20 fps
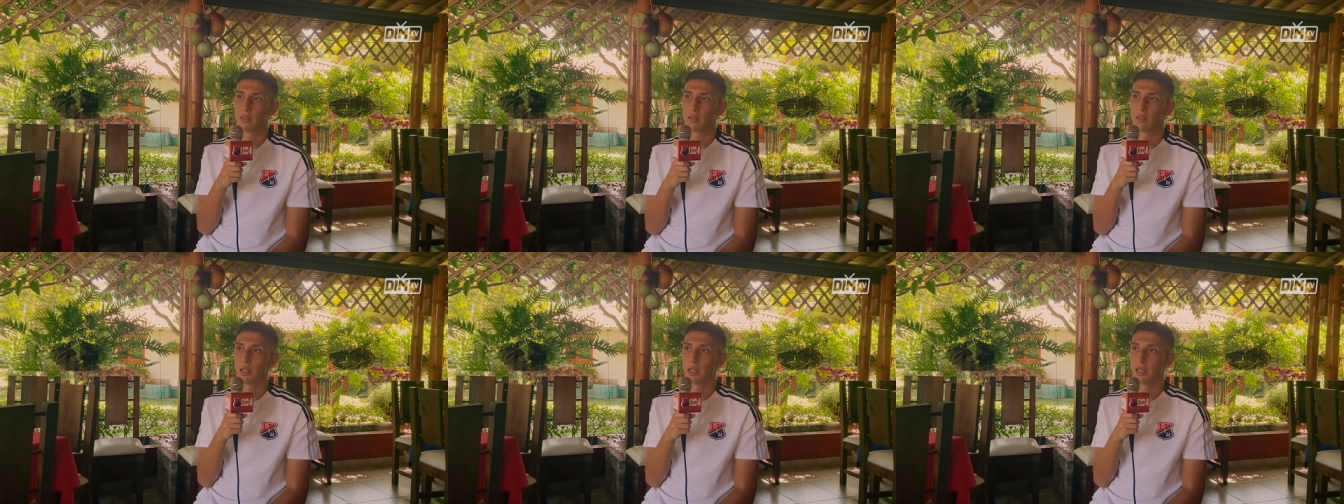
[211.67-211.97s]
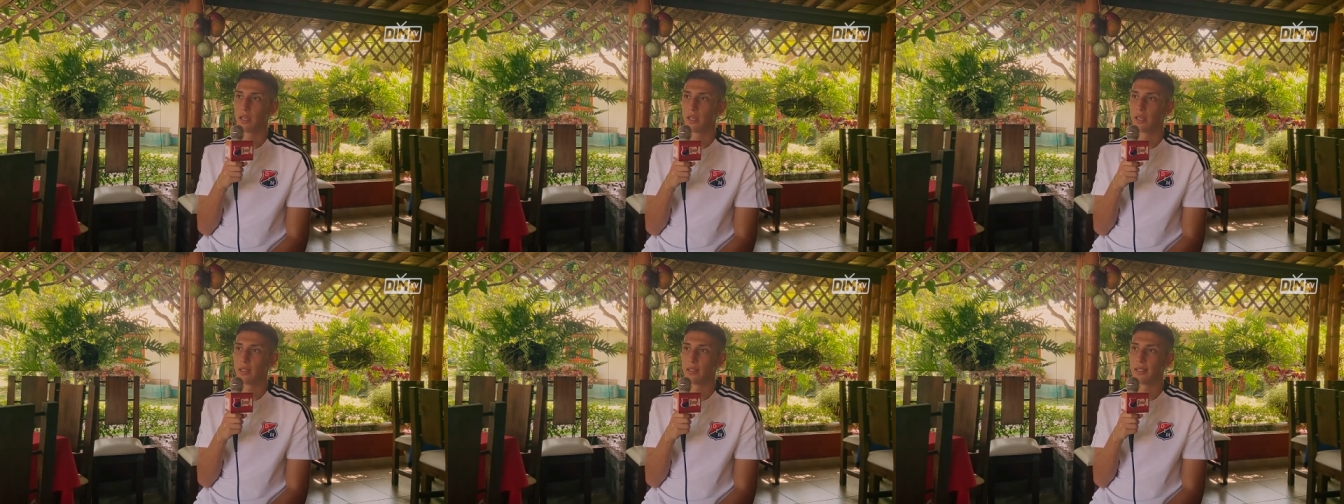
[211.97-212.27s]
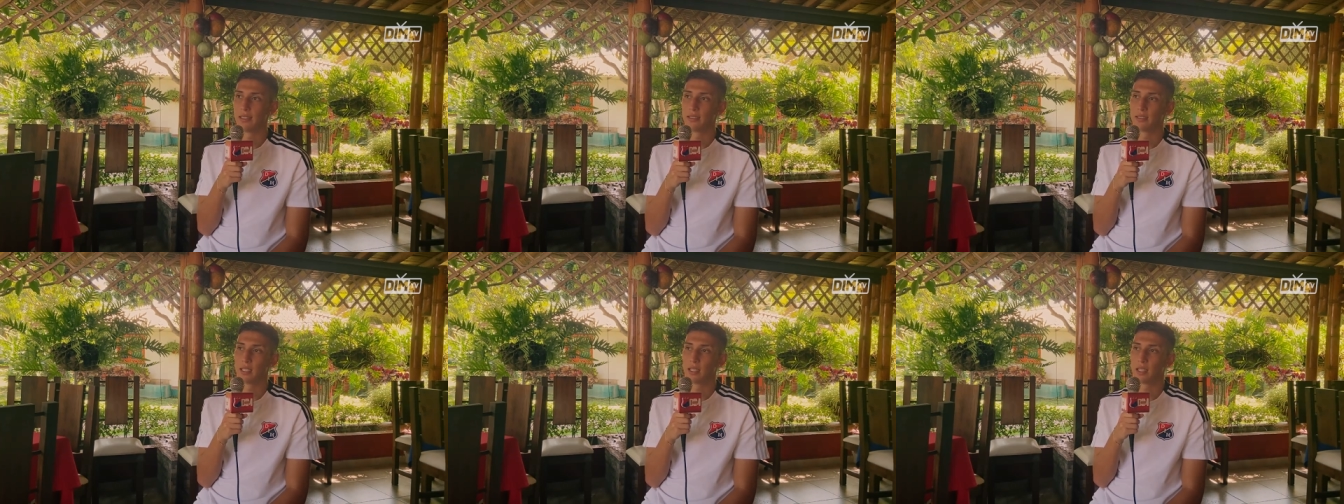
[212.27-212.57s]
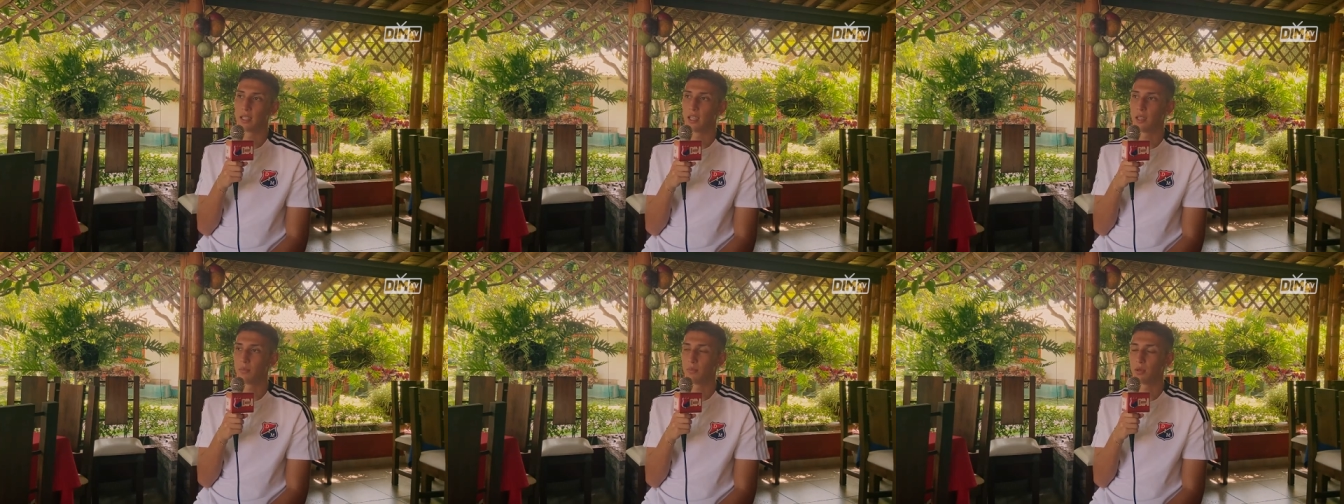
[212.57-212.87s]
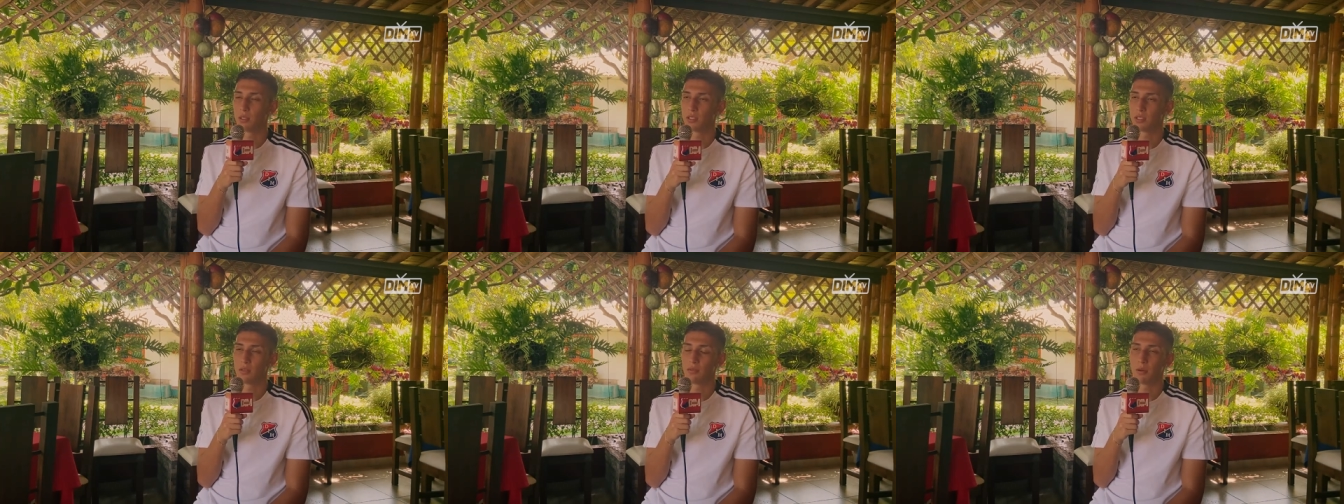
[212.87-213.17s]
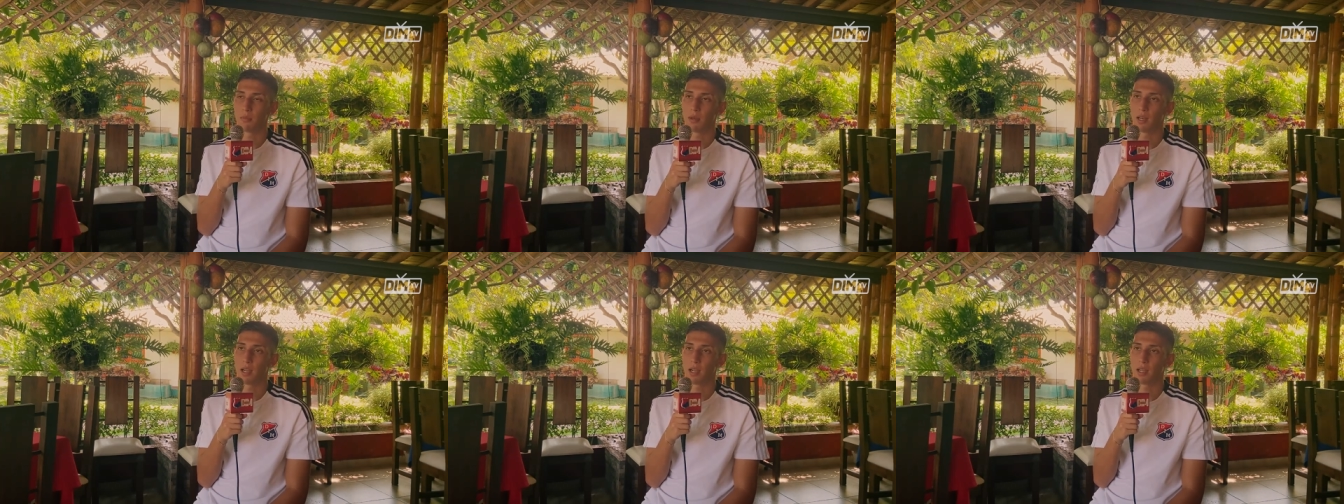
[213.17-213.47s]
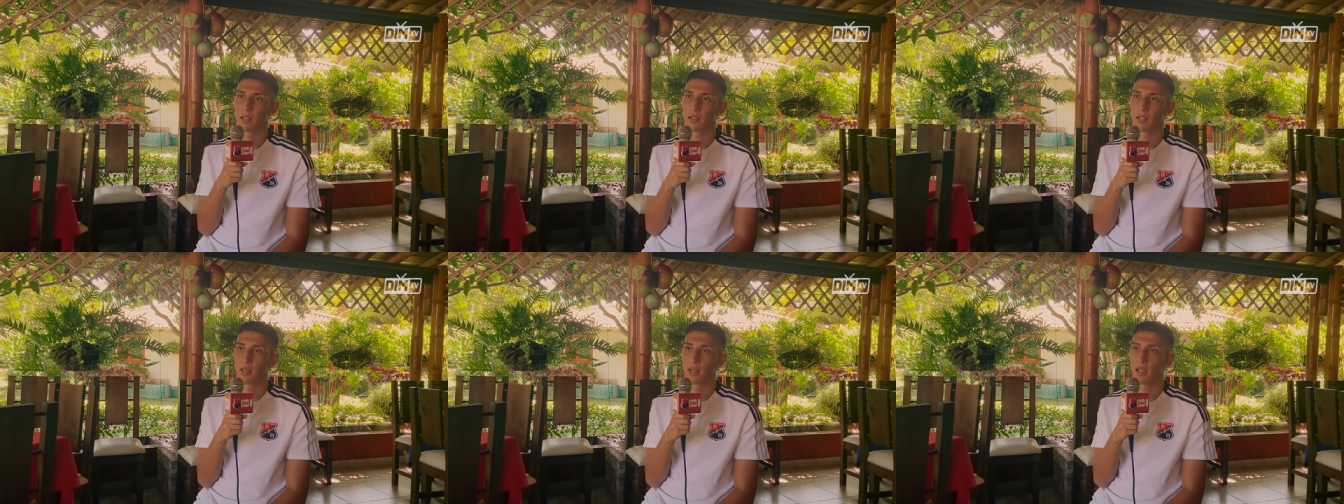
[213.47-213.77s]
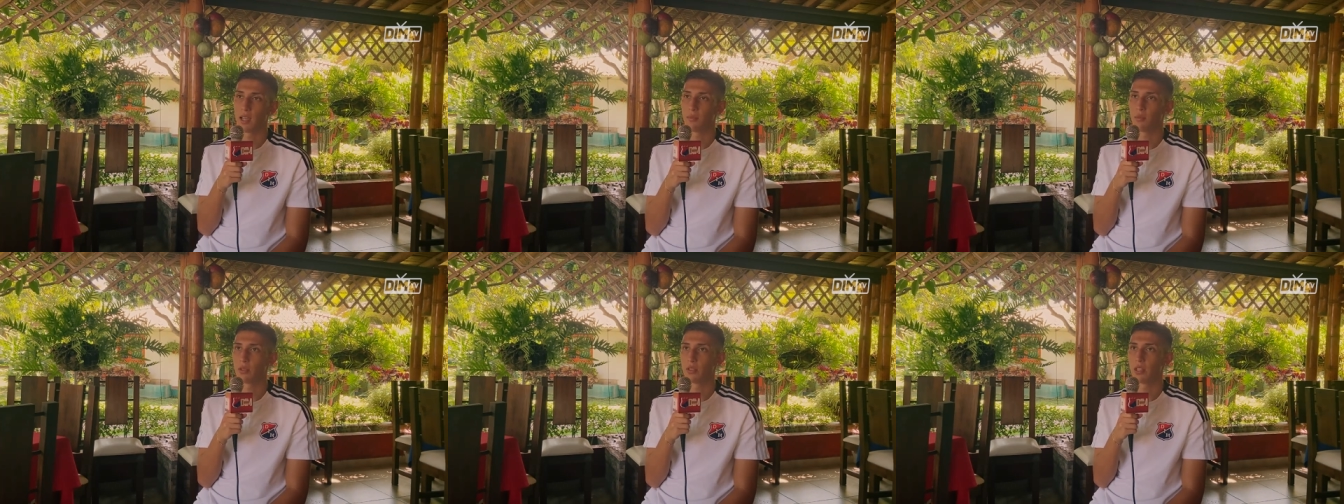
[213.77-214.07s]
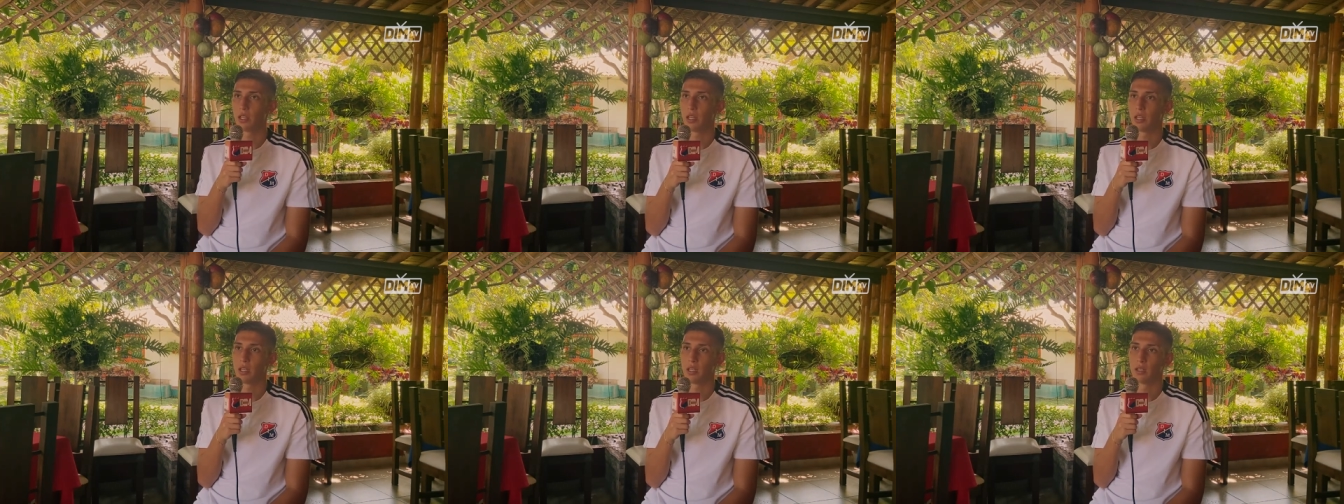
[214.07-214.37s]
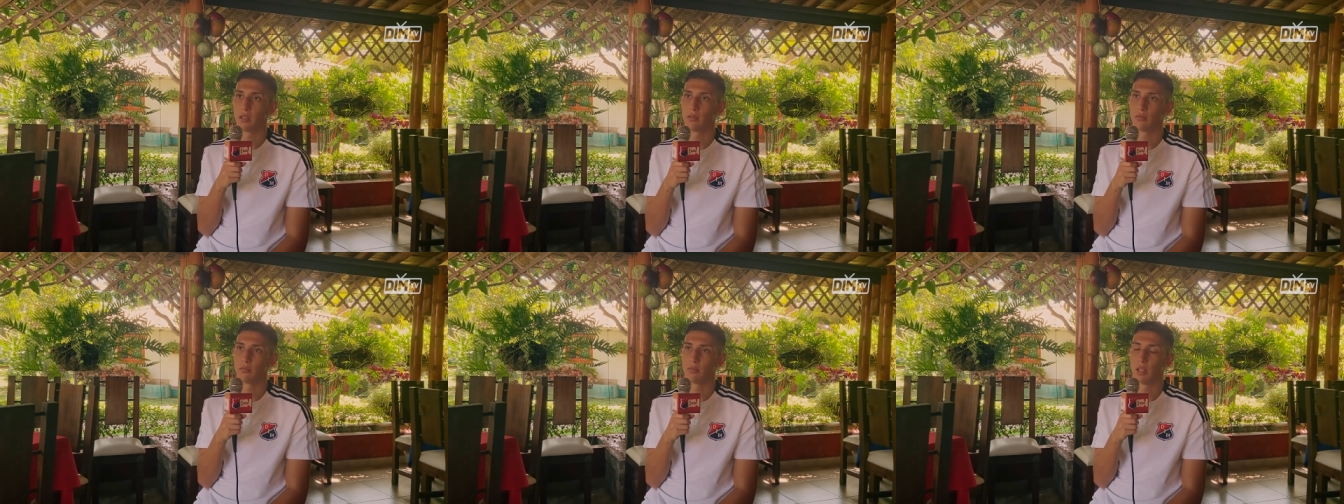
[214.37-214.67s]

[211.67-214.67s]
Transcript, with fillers: de, este equipo, de esta familia que tenemos, de,